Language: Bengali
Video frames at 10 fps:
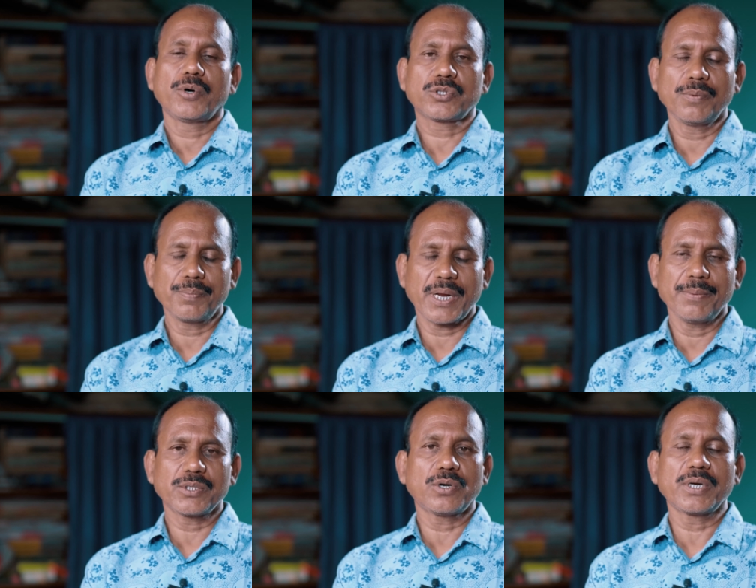প্রথম টাইমে
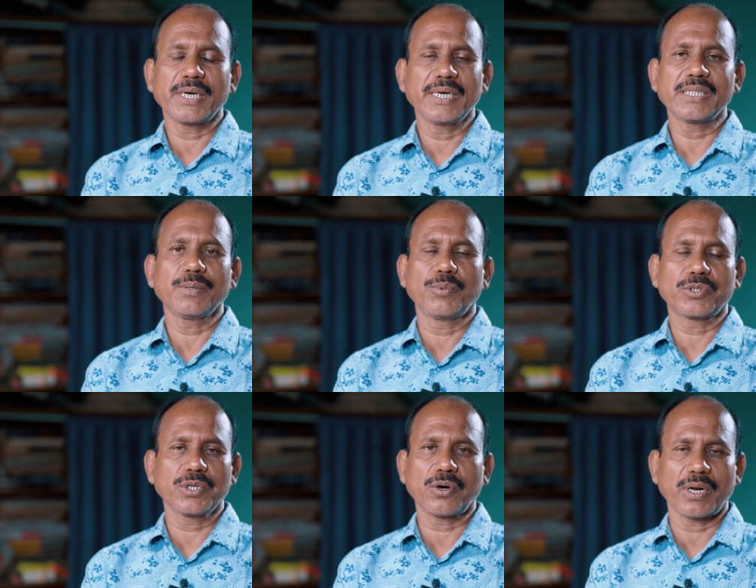যখন রেটিনাতে
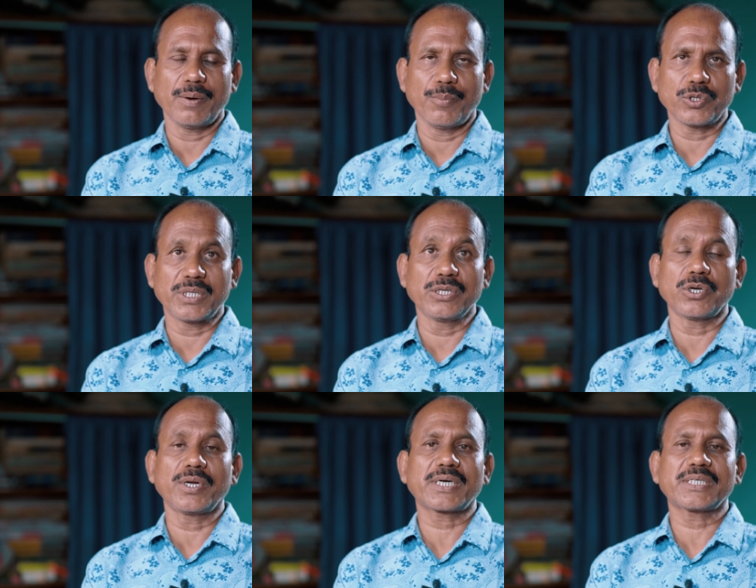ভর্তি করা ভর্তির
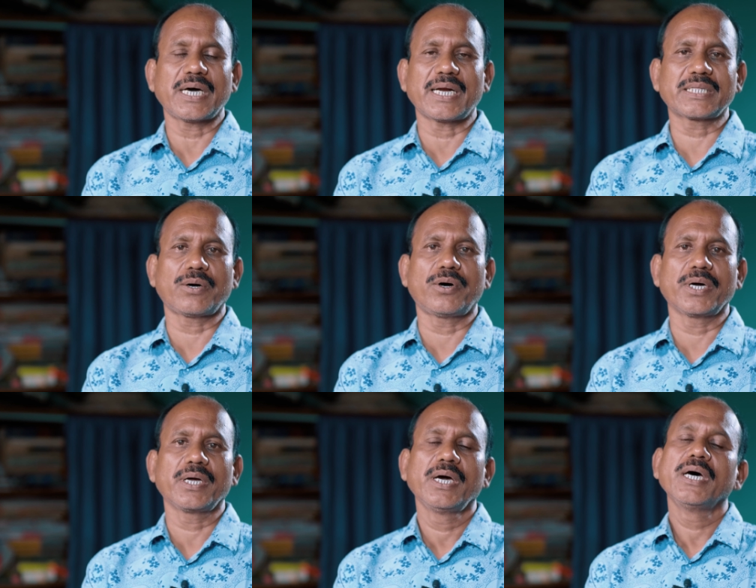জন্য একটা ছাড় দেওয়া
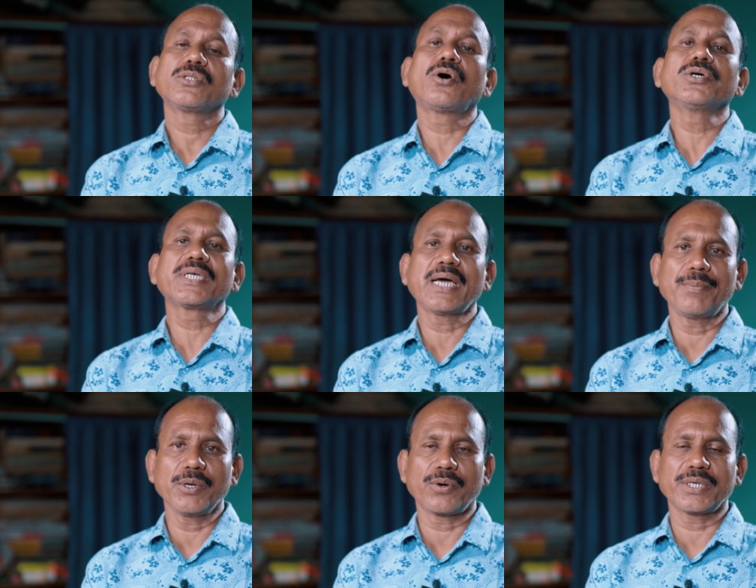হয় তখন যাই
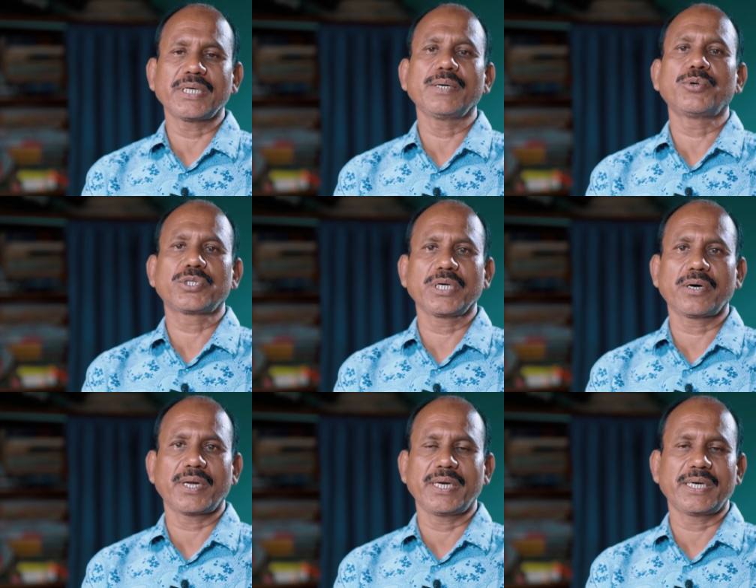আমি ওকে যাইয়ে ভর্তি
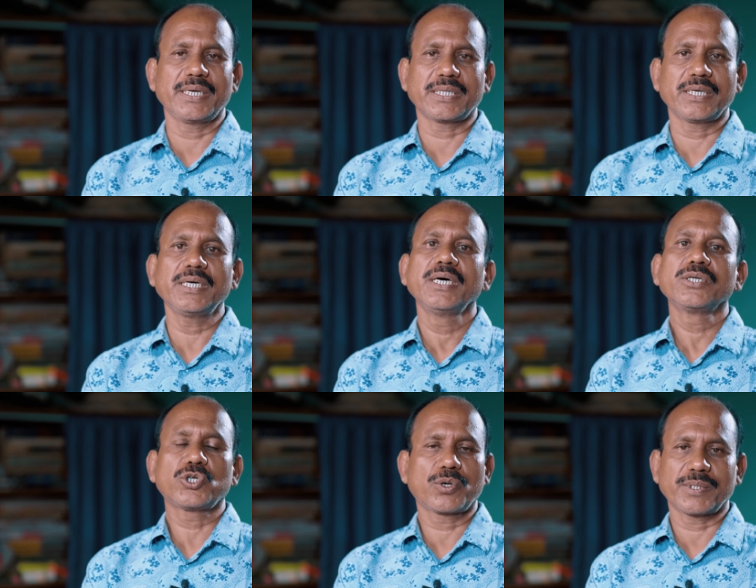করাই রেটিনাতে
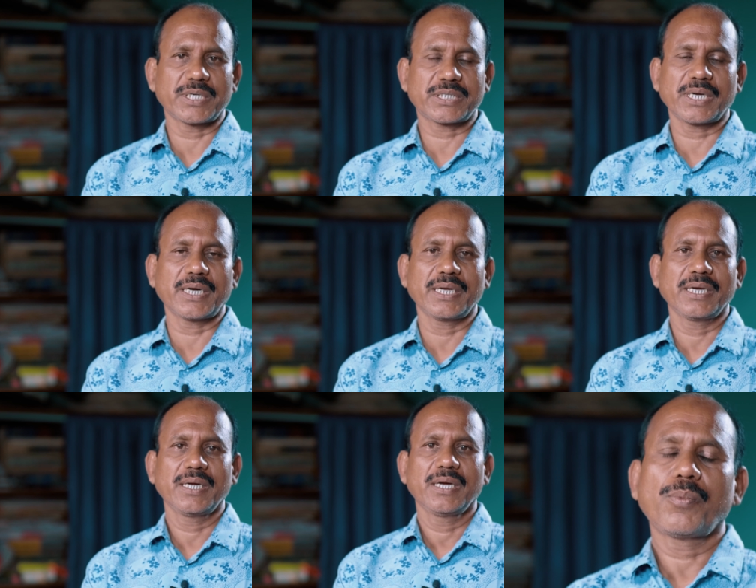চকবাজার শাখায়
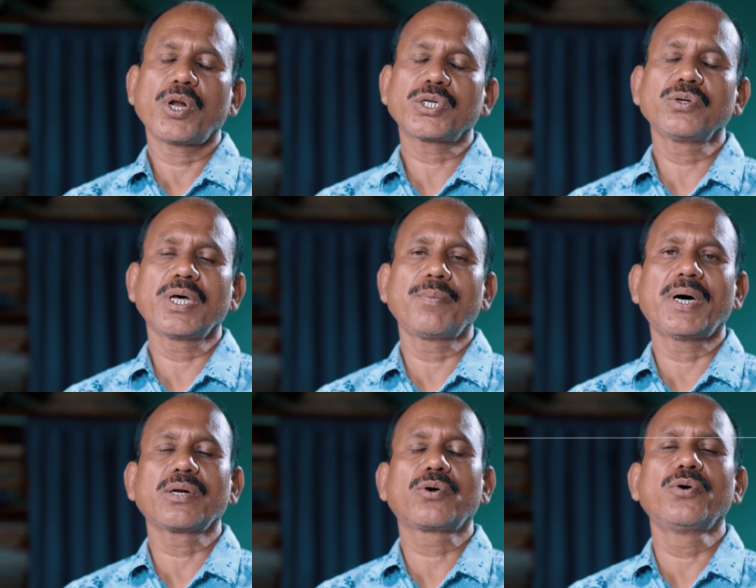পড়াশোনার
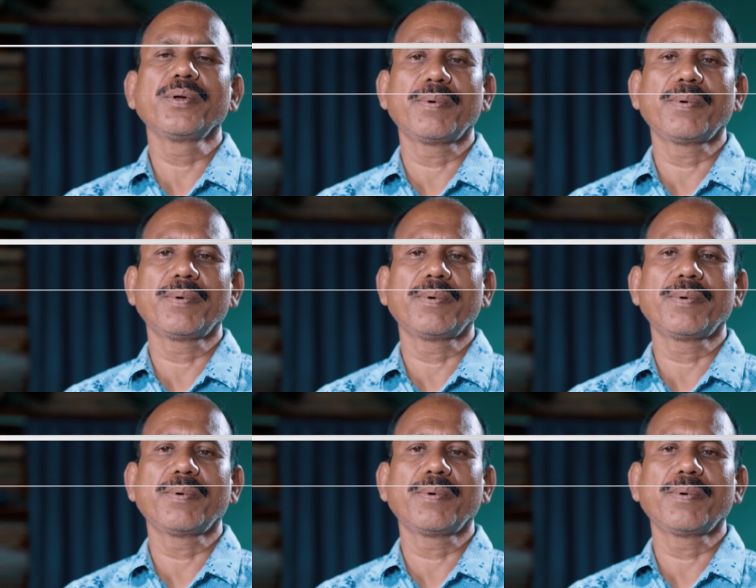মান খুবই